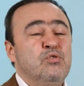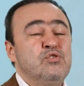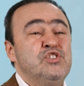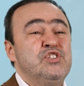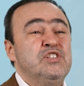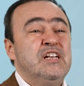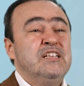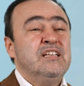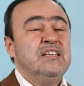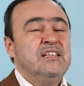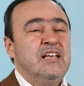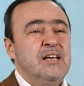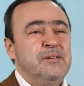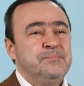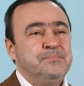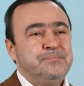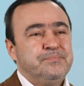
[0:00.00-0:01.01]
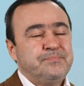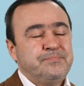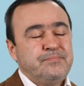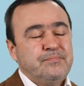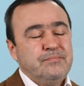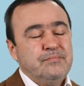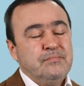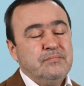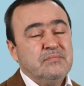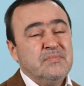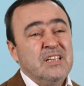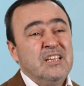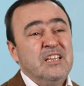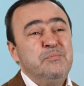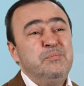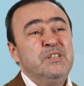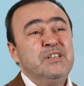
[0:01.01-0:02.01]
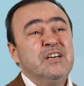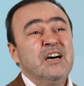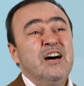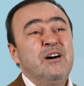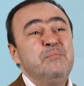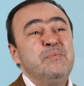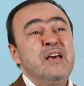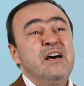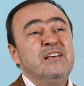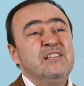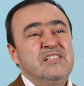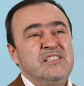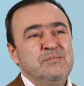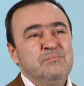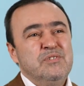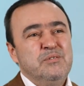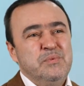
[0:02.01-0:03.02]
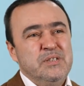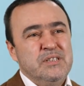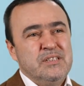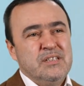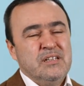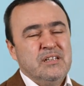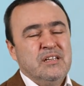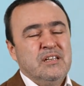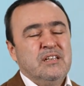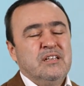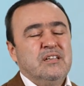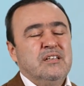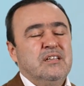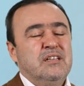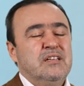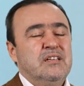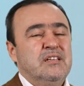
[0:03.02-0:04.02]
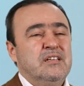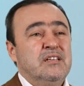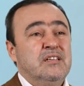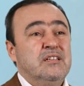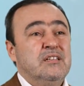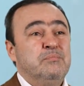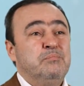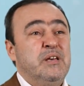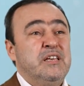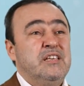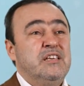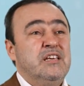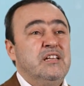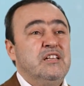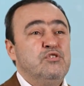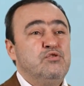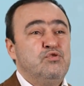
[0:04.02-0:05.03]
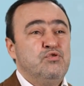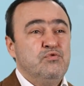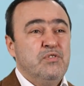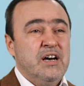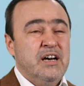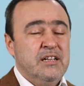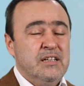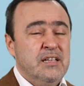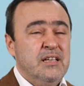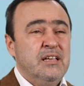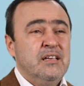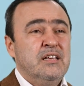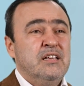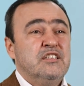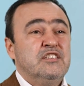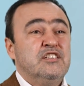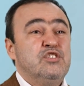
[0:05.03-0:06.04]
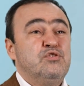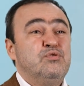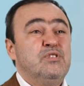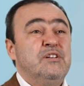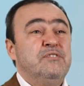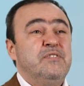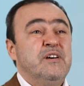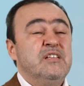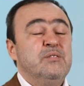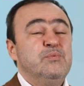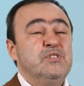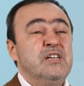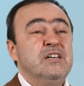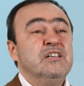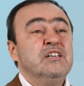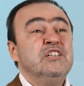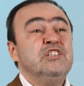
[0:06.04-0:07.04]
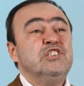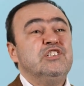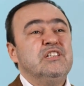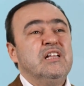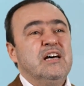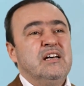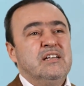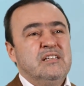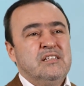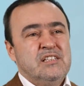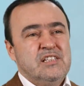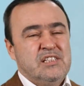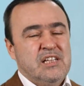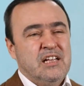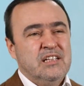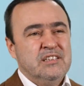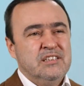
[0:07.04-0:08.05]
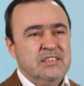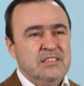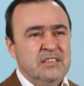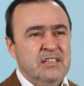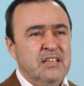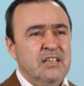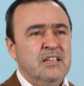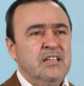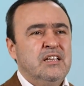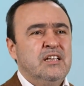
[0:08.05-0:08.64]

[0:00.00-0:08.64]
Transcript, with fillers: o sırada da İbni Kamiya isimli bir e, Mekkeli süvari Resulullah Efendimiz'e hınçla saldırdı